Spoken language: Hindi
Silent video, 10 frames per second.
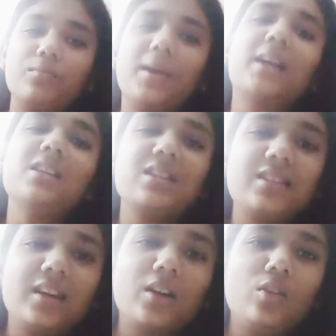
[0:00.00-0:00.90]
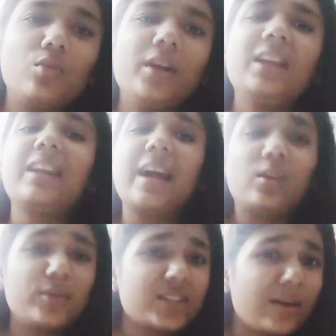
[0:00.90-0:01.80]
बाकी चीज़ें कर लो
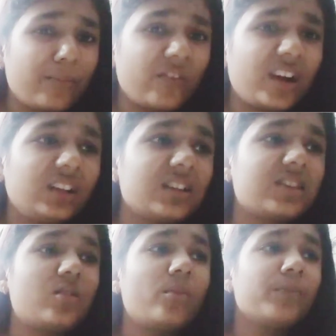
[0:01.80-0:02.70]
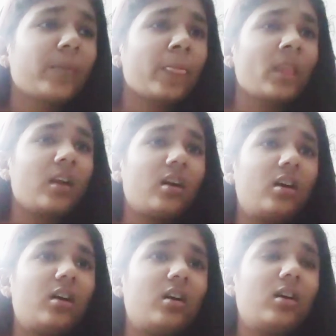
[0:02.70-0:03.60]
इंटरेक्ट विद समवन किसी को
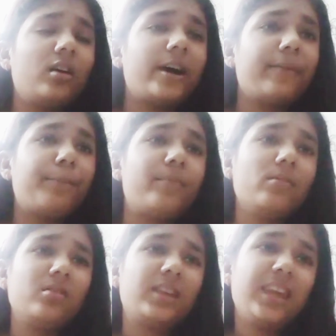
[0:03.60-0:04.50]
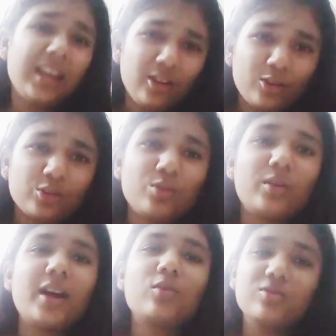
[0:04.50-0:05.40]
uh, अब खेल लो
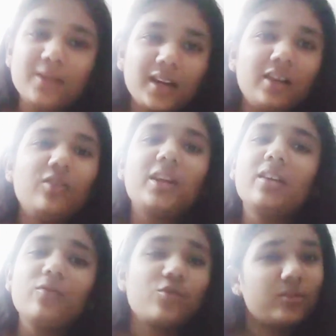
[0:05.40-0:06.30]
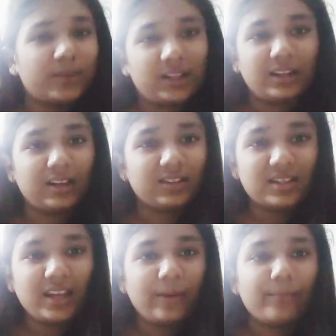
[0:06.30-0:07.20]
थोड़ा कुछ भी कर लो लेकिन फ़ोन मत लेना
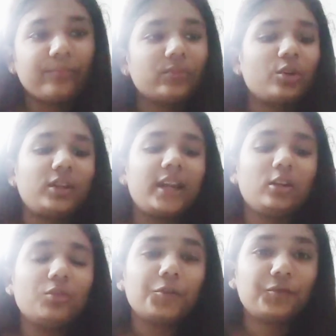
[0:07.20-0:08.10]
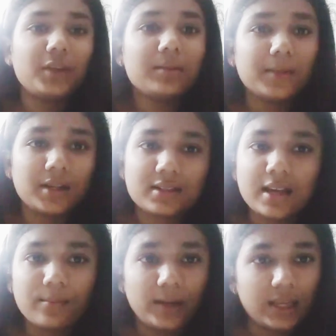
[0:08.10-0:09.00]
ठीक है तो टेन टू फिफ्टीन मिनट्स
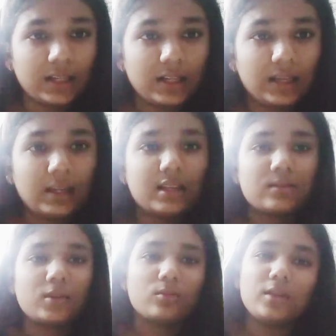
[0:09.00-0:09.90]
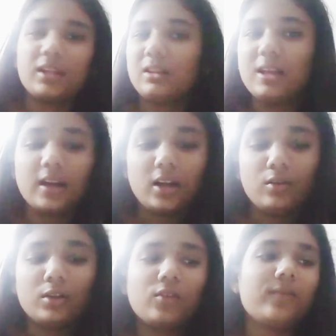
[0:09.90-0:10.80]
का ब्रेक ले इसमें तुम ये ये कर
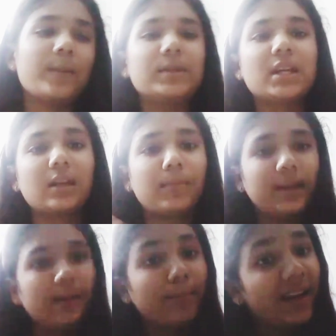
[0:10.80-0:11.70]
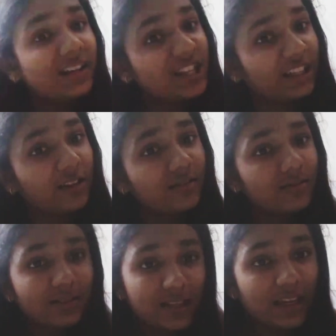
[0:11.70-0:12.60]
लोगे फिर वापस आके पढ़ने बैठ जाना
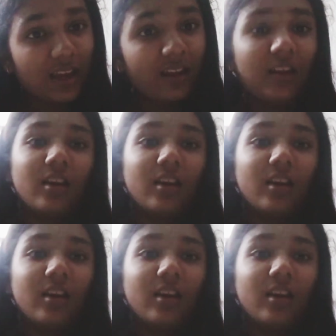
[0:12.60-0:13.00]
ठीक है